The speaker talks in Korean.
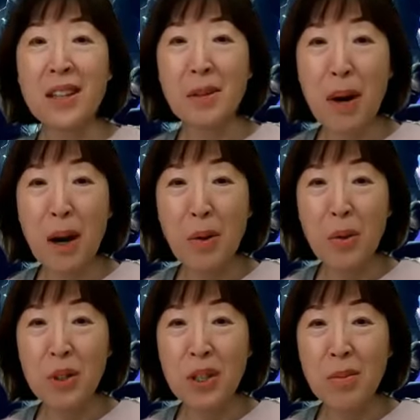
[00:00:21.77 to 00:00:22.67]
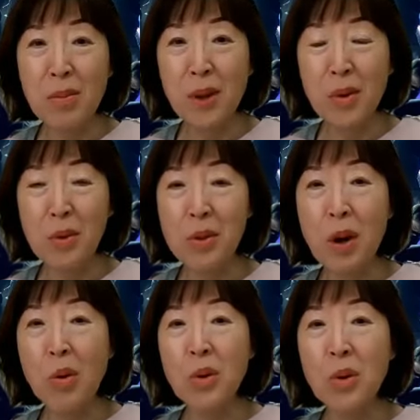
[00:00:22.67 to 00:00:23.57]
그날이 바로 우리
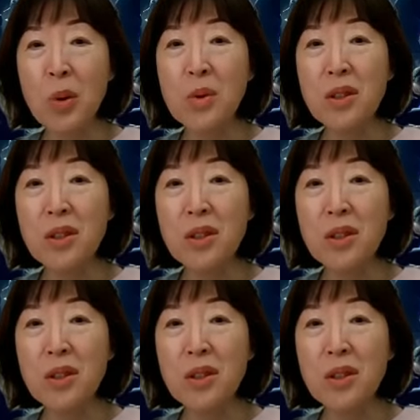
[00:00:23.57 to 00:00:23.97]
임영웅 서울